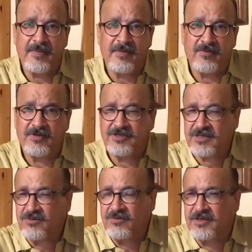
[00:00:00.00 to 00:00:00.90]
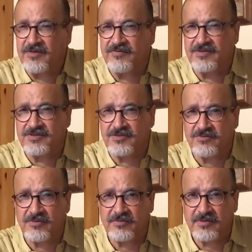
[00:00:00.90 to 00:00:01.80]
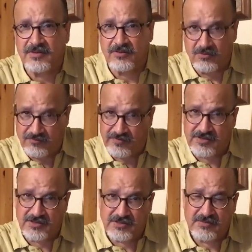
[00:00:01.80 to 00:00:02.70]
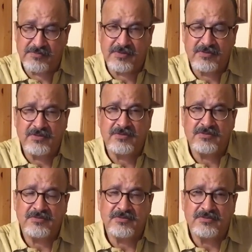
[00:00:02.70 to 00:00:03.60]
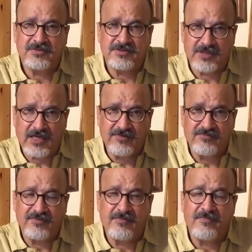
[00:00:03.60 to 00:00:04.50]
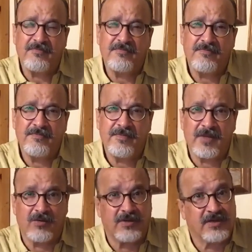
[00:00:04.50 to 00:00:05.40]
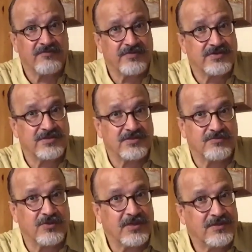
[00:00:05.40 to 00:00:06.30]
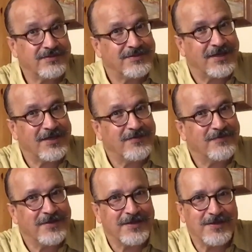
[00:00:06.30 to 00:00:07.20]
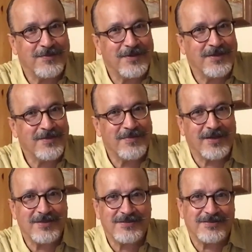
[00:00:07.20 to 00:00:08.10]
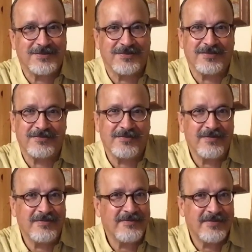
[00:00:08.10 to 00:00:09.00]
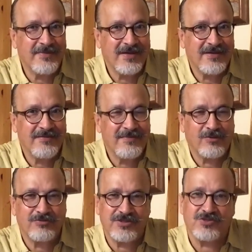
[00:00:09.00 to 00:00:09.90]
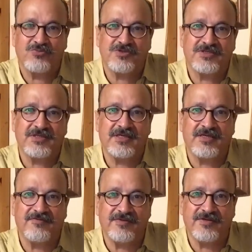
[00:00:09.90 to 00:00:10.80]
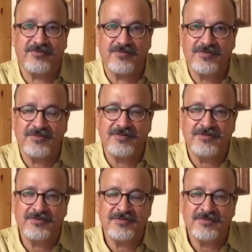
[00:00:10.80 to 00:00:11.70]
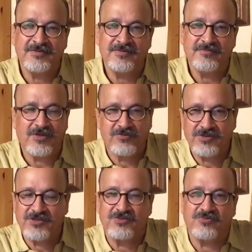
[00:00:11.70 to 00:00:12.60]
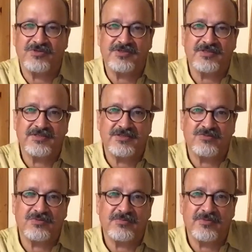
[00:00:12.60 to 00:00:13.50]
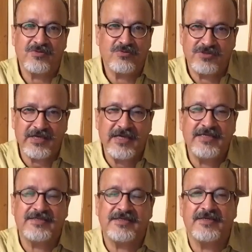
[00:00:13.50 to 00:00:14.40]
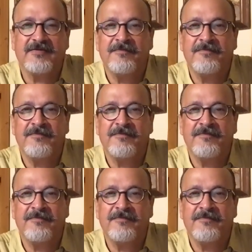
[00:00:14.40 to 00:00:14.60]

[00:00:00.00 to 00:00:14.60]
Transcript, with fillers: وانا اش كنقول انا في هذا السيجواب كنقول فيه سي سب شي قذف الا كان فيه سي سب سي قذف انا كيبان ليا ما كانش ما ما, ما, ما كنتيش دوزتي ليا الفيديو ما كنتيش دوزتي السيجواب كنت حيدتيه